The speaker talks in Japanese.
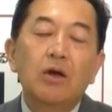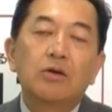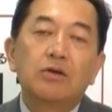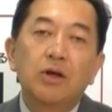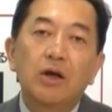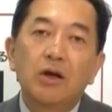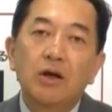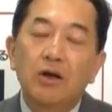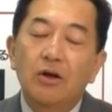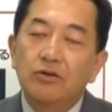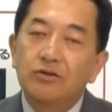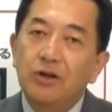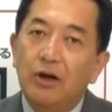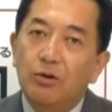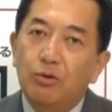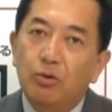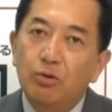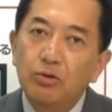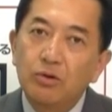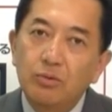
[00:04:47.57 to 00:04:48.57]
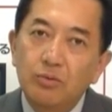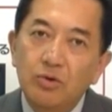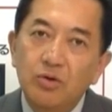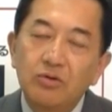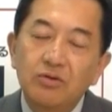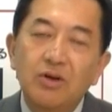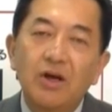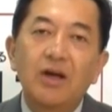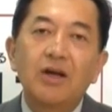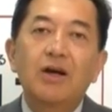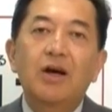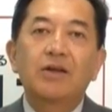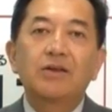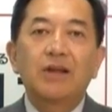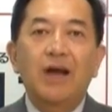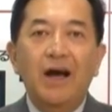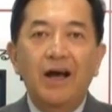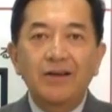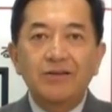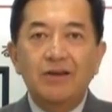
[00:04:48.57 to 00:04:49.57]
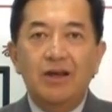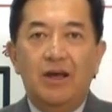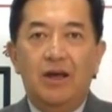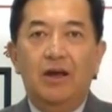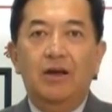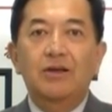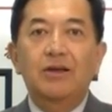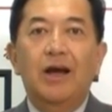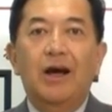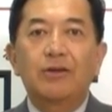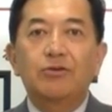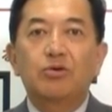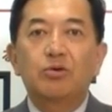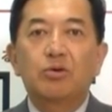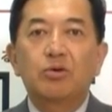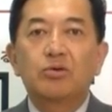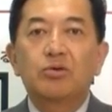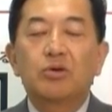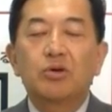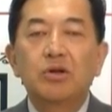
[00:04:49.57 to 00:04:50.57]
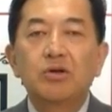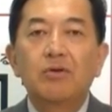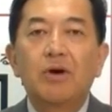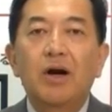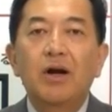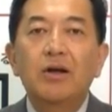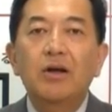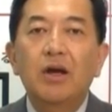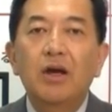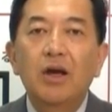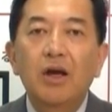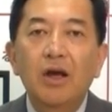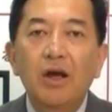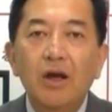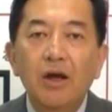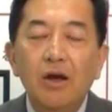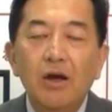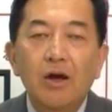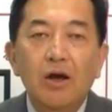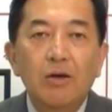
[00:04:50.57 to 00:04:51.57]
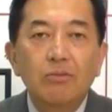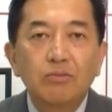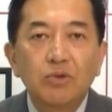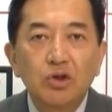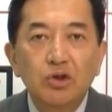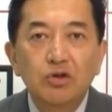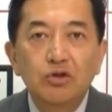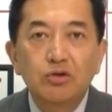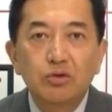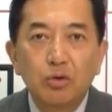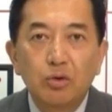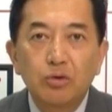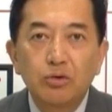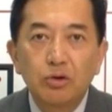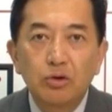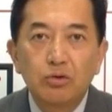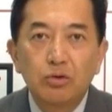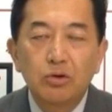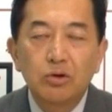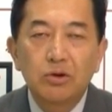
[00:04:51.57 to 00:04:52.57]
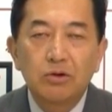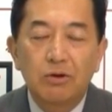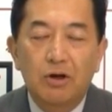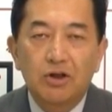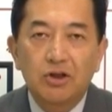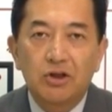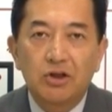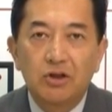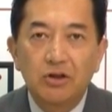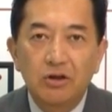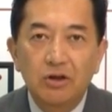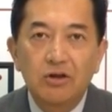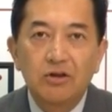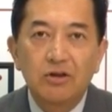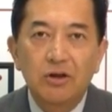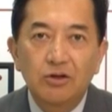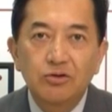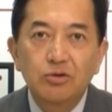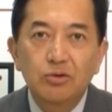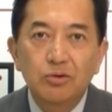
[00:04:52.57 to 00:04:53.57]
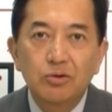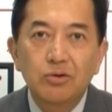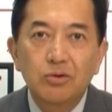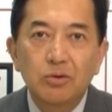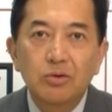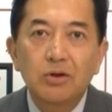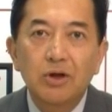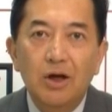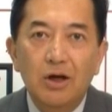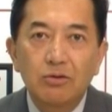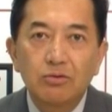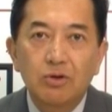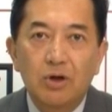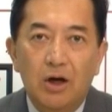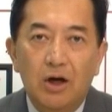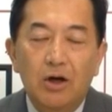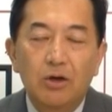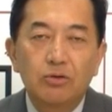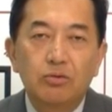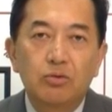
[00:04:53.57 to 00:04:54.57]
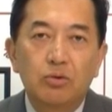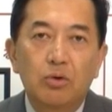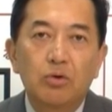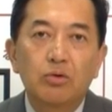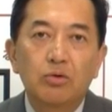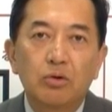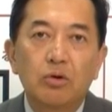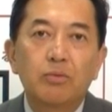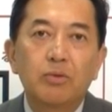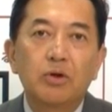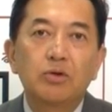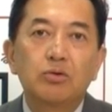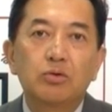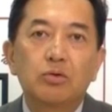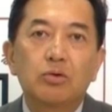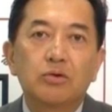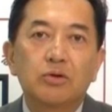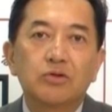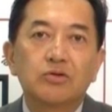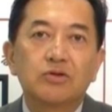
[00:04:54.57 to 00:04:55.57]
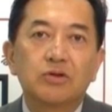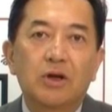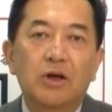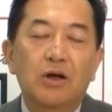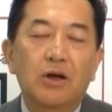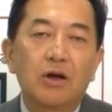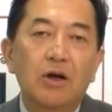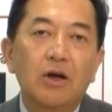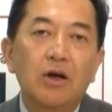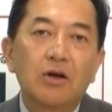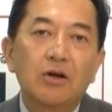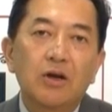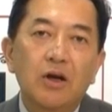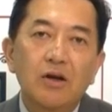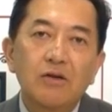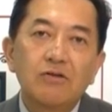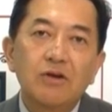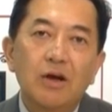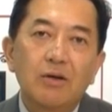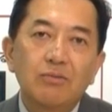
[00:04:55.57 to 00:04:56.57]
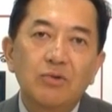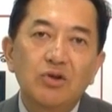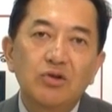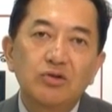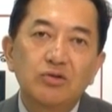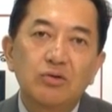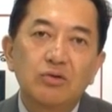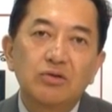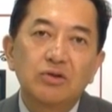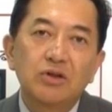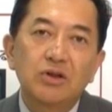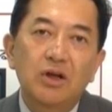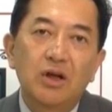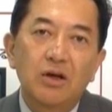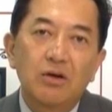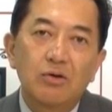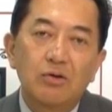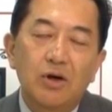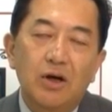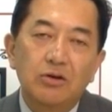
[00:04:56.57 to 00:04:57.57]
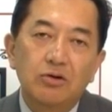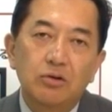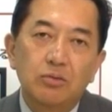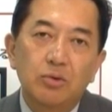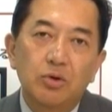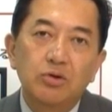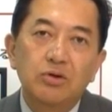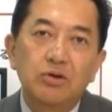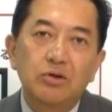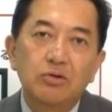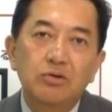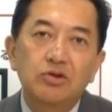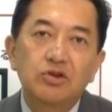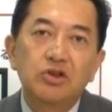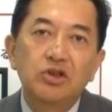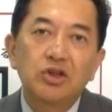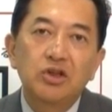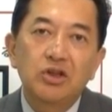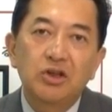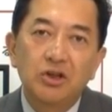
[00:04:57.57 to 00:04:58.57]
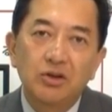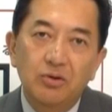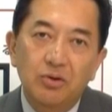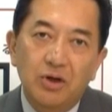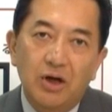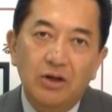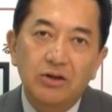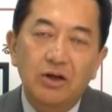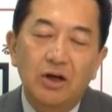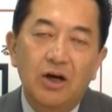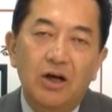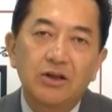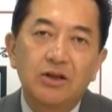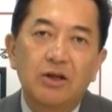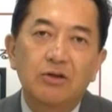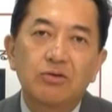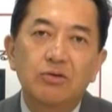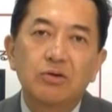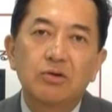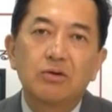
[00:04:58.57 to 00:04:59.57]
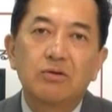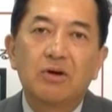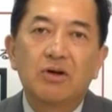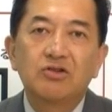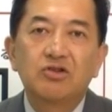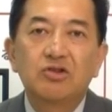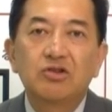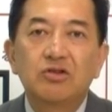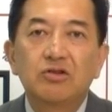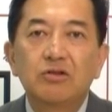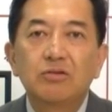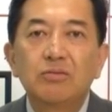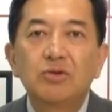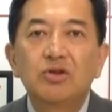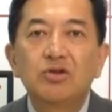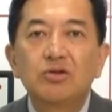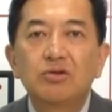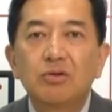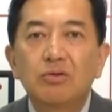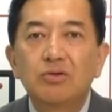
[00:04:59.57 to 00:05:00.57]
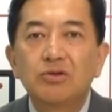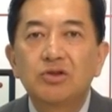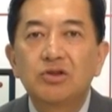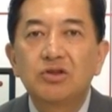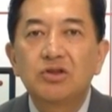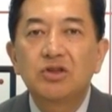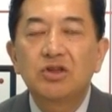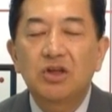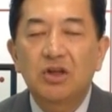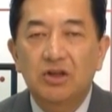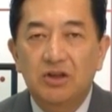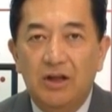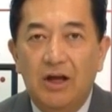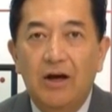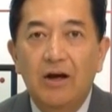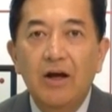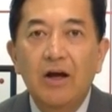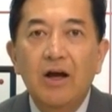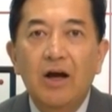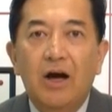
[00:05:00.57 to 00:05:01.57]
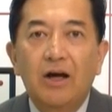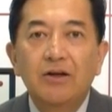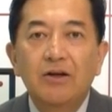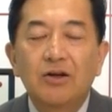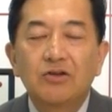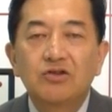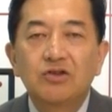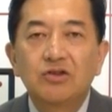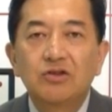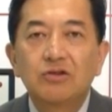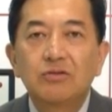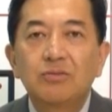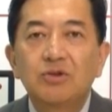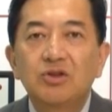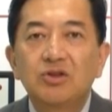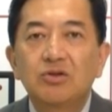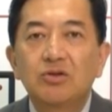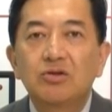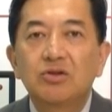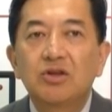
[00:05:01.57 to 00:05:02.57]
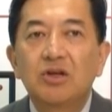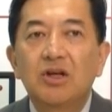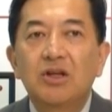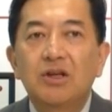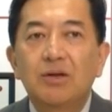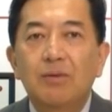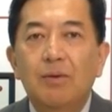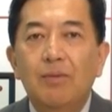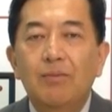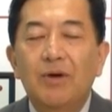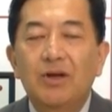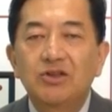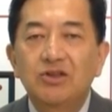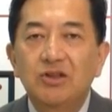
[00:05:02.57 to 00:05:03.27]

でじゃあこの問題がなぜ野党とりわけ民主党にとっては危機的な状況であるかと述べるとですね現在民主党に入れようかと思っている地域の方々というのは自由民主党を支持してきたあるいは自由民主党に入れては間